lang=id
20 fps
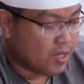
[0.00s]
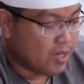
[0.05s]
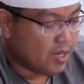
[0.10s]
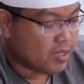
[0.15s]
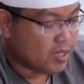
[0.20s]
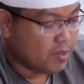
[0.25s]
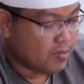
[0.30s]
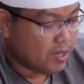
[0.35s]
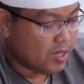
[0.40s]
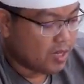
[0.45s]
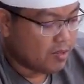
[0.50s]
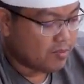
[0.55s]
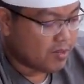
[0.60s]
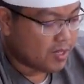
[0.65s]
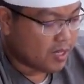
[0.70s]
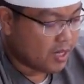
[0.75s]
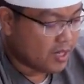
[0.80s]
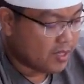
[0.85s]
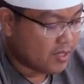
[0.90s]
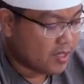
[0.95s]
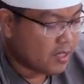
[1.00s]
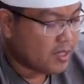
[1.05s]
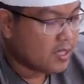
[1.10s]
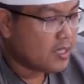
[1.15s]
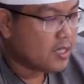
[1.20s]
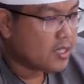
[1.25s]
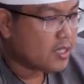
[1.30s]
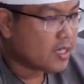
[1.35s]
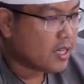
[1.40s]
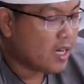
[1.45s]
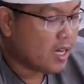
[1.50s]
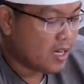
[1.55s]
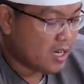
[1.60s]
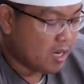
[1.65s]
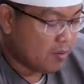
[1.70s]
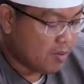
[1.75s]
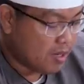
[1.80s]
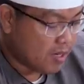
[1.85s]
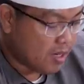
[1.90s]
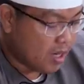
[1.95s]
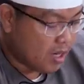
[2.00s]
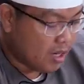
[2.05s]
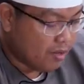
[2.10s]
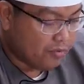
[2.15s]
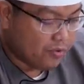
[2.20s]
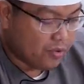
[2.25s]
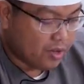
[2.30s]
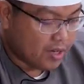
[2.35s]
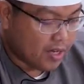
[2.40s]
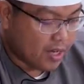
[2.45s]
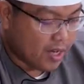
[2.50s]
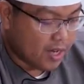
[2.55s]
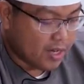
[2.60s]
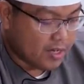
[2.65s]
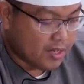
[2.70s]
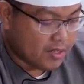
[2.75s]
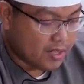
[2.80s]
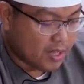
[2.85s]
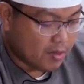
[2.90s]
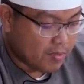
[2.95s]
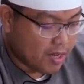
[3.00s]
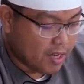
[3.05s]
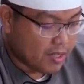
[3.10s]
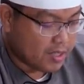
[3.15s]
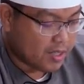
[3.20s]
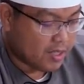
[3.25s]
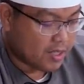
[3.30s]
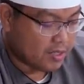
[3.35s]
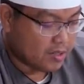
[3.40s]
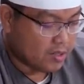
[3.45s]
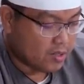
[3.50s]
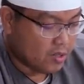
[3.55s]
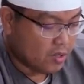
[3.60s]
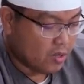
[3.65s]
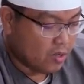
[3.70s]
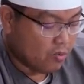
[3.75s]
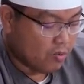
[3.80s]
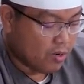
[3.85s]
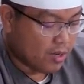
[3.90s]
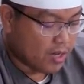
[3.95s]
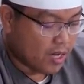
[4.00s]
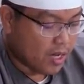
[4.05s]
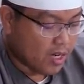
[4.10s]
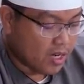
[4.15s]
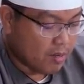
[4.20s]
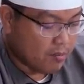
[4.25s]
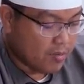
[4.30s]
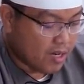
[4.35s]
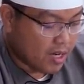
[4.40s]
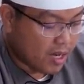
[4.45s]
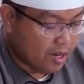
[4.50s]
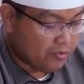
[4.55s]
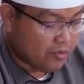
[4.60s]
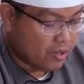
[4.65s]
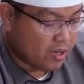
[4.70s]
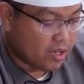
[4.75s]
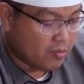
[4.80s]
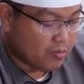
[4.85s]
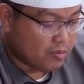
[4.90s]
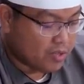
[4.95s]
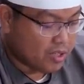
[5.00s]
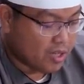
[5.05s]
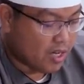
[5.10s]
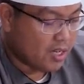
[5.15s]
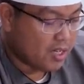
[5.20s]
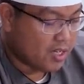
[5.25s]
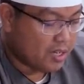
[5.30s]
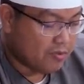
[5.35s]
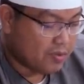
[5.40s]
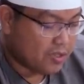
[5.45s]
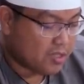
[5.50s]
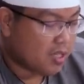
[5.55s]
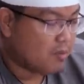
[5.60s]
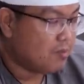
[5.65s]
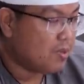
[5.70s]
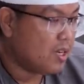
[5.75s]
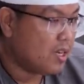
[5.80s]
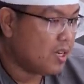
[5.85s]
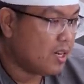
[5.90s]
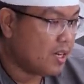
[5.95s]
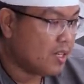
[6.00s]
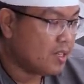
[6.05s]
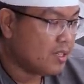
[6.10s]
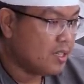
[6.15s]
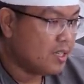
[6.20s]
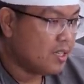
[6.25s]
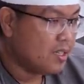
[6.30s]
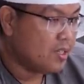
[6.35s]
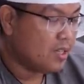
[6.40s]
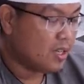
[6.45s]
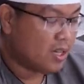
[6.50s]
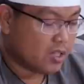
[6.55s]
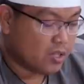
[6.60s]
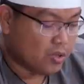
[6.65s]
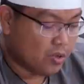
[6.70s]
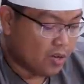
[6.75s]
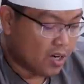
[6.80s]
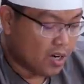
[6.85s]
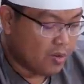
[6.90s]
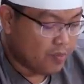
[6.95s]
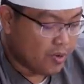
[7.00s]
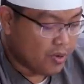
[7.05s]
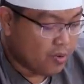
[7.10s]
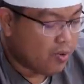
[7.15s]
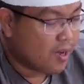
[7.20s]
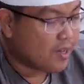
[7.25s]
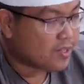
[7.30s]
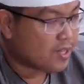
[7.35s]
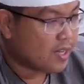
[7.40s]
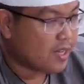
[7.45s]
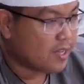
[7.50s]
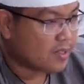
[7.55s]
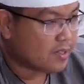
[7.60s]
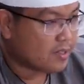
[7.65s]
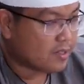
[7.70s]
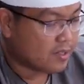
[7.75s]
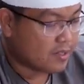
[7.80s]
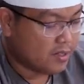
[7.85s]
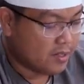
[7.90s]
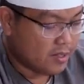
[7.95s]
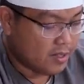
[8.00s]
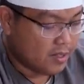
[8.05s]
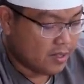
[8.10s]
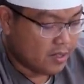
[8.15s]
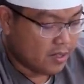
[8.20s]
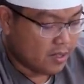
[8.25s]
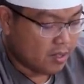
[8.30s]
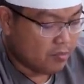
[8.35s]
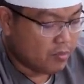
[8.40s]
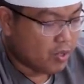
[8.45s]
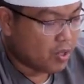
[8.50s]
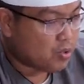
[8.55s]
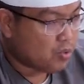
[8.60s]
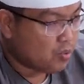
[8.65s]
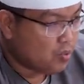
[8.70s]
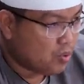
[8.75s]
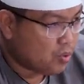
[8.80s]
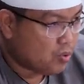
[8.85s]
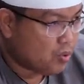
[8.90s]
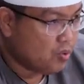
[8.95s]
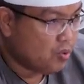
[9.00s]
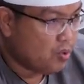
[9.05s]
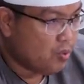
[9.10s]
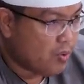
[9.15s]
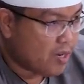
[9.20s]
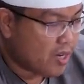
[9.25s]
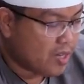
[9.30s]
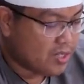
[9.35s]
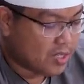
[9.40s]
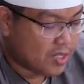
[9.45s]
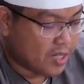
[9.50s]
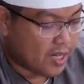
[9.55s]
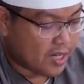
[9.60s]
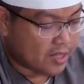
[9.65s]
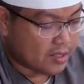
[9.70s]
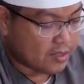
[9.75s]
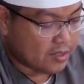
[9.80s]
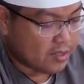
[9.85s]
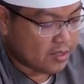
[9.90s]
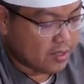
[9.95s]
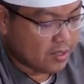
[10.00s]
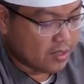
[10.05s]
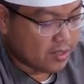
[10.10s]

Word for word: bihasabil imkan kana min afdhali ahli zamanihi wa kana min afdhalil mujahidin fi sabilillah." Jika seorang penguasa bersungguh-sungguh berijtihad